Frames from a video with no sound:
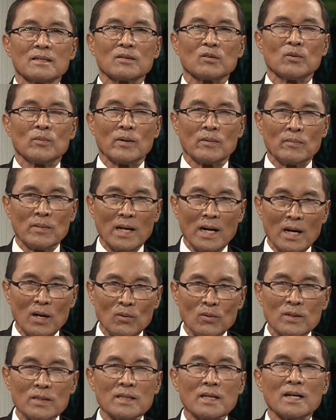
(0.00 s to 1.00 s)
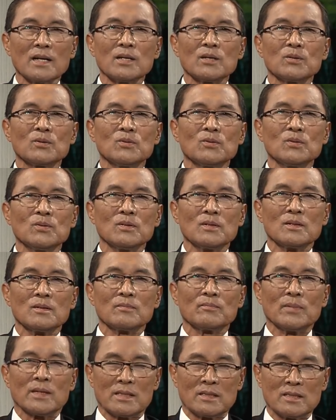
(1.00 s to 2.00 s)
kumablao kada kayo,
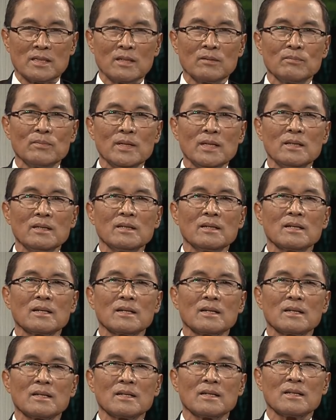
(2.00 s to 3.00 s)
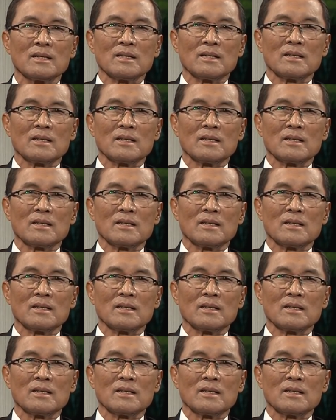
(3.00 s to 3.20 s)
patsin mi nga